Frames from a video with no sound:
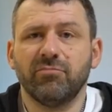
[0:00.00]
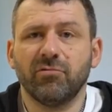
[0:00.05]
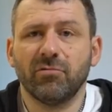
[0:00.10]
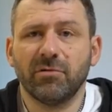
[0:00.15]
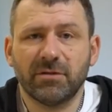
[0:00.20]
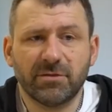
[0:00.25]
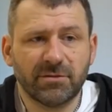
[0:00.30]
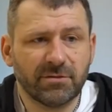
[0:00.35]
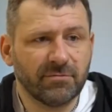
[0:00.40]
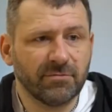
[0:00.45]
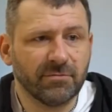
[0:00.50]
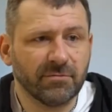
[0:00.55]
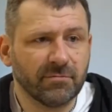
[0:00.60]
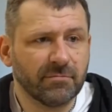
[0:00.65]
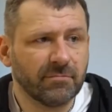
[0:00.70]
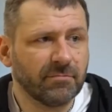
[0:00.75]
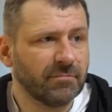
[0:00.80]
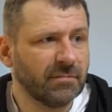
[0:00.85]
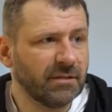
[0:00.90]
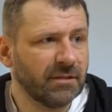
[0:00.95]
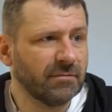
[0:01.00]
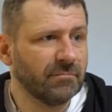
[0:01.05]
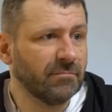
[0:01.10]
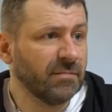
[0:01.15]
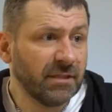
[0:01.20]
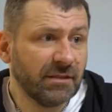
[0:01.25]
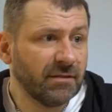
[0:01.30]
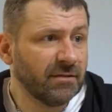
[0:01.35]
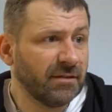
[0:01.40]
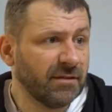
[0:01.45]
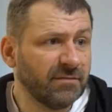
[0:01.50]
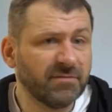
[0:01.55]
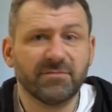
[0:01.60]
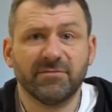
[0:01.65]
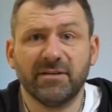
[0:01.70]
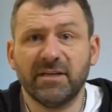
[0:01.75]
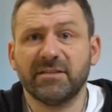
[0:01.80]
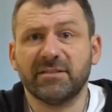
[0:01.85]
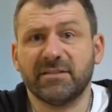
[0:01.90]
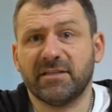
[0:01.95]
поле живем. Мы, мы не, не в
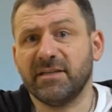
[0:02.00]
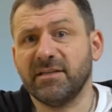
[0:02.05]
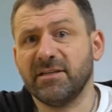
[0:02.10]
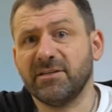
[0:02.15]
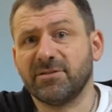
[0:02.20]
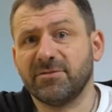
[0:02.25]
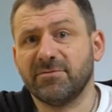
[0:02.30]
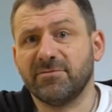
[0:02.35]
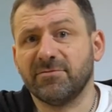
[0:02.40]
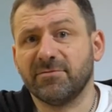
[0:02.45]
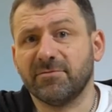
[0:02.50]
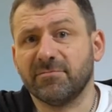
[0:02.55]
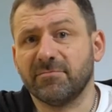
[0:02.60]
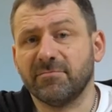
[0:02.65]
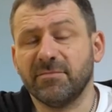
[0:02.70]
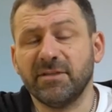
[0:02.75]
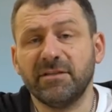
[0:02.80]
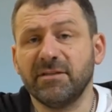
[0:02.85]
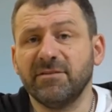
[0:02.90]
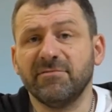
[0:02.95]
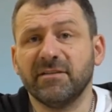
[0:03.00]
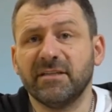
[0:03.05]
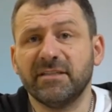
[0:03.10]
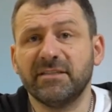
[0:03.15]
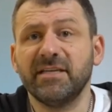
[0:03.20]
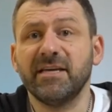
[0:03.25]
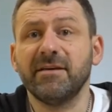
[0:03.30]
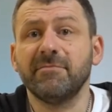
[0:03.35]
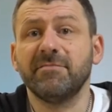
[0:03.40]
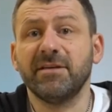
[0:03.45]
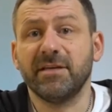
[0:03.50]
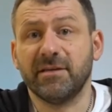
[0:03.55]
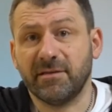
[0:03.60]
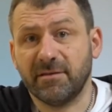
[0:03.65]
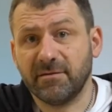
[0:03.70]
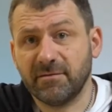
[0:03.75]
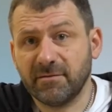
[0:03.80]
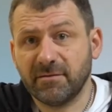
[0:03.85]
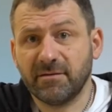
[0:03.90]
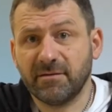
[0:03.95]
своей стране живем, мы не владеем
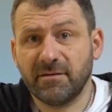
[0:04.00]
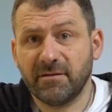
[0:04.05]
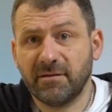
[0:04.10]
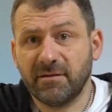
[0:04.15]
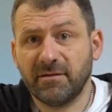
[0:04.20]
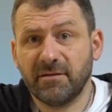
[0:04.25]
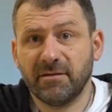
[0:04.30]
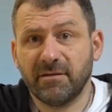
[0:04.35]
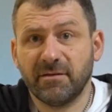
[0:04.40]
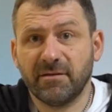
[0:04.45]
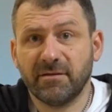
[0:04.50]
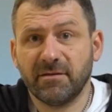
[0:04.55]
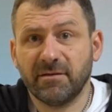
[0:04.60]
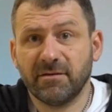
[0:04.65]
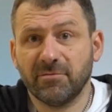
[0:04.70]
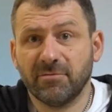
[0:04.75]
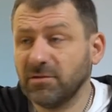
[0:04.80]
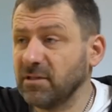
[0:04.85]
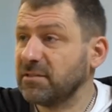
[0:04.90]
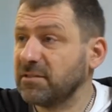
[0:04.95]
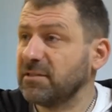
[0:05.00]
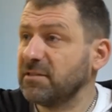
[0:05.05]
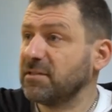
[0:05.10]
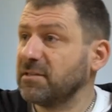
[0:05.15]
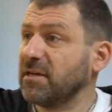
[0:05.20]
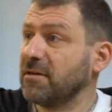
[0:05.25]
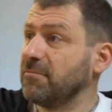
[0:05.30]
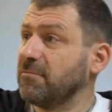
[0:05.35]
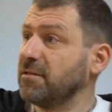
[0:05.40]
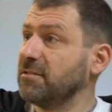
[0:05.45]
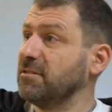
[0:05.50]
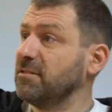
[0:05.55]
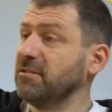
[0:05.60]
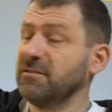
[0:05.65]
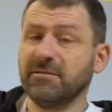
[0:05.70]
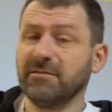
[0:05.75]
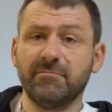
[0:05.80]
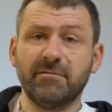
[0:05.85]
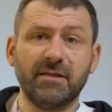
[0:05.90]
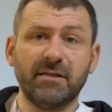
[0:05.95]
ей. У нас есть
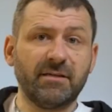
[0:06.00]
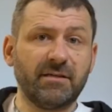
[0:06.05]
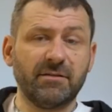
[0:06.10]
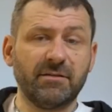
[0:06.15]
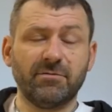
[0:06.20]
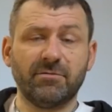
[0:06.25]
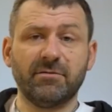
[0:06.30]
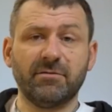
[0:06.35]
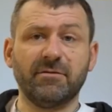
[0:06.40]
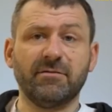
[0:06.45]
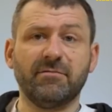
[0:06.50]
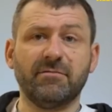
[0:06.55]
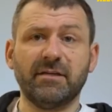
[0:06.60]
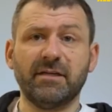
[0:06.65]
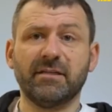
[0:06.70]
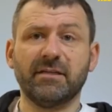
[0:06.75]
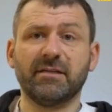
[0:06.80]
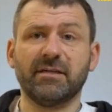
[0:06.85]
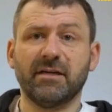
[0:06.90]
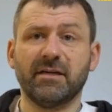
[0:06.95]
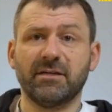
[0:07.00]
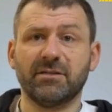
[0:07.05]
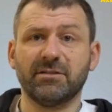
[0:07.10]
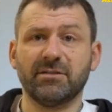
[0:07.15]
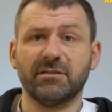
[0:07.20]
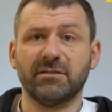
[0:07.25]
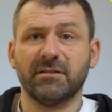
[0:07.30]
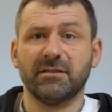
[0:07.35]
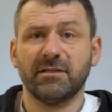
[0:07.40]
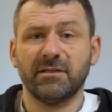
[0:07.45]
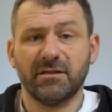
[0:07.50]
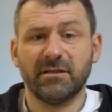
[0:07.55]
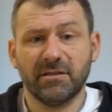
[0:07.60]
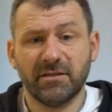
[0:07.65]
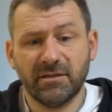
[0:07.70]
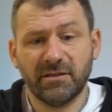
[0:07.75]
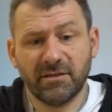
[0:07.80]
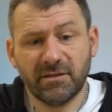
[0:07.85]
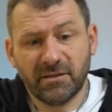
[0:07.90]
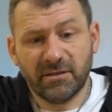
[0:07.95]
командиры, которые говорят, как жить,
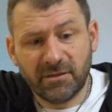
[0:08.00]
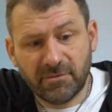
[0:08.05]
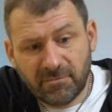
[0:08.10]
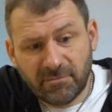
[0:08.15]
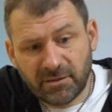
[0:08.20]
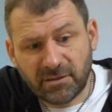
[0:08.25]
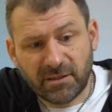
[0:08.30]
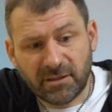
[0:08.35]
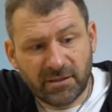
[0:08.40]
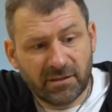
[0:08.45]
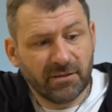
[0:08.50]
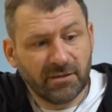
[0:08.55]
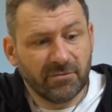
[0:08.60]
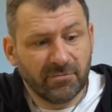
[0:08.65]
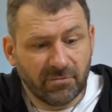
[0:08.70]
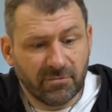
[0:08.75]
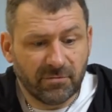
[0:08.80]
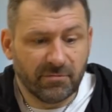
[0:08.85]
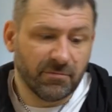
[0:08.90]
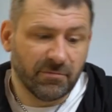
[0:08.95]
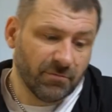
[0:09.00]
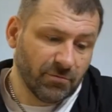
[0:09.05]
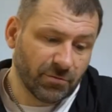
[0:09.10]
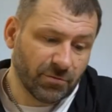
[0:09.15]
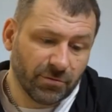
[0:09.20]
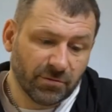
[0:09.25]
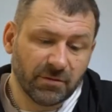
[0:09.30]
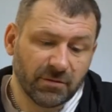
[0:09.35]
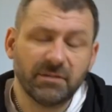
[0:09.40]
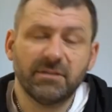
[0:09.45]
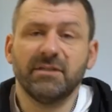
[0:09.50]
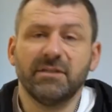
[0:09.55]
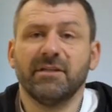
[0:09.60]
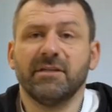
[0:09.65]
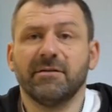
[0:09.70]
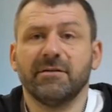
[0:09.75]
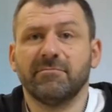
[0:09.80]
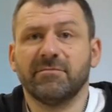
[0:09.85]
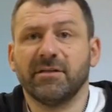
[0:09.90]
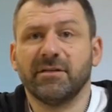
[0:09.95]
и мы такие вот ну, что-то
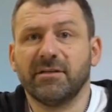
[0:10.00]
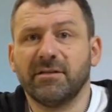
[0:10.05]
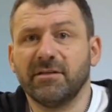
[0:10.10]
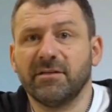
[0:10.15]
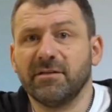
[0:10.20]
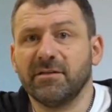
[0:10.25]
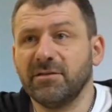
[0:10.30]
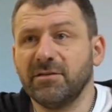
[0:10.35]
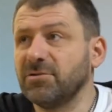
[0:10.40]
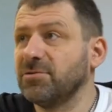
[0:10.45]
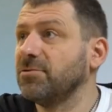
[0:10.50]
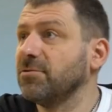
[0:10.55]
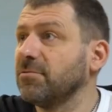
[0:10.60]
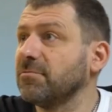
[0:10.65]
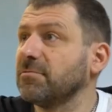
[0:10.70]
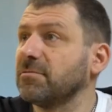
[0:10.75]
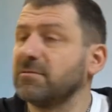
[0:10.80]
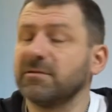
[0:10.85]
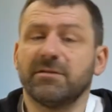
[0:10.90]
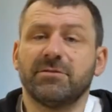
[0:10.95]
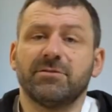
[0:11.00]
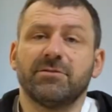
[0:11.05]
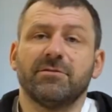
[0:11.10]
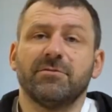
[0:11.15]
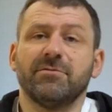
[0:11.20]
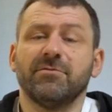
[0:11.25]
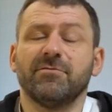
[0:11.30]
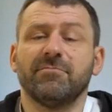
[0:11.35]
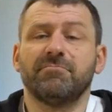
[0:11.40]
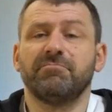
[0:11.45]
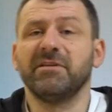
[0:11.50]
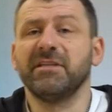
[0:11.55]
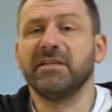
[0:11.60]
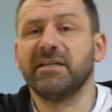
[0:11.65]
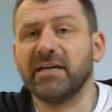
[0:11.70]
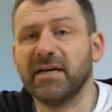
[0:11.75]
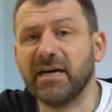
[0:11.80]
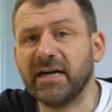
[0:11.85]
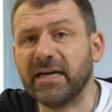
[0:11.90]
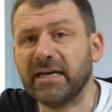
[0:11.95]
делаем такие и ждем очередного
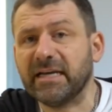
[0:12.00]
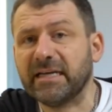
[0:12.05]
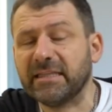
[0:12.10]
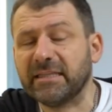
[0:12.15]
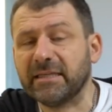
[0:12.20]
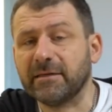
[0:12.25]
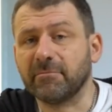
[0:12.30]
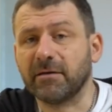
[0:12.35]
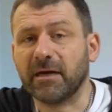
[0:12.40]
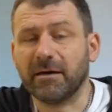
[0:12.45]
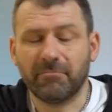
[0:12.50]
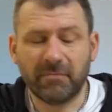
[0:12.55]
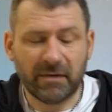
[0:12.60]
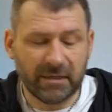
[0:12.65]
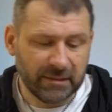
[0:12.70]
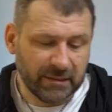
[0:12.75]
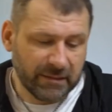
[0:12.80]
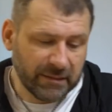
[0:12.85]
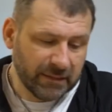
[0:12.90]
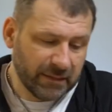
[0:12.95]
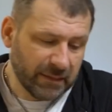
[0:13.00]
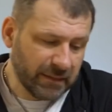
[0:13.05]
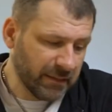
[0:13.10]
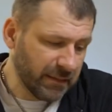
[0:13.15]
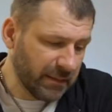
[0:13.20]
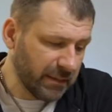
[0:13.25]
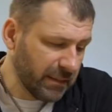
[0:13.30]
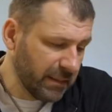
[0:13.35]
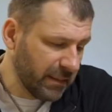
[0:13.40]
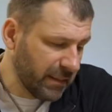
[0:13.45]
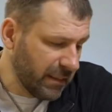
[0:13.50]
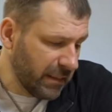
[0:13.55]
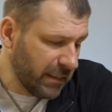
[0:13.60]
пинка или там команды и так далее.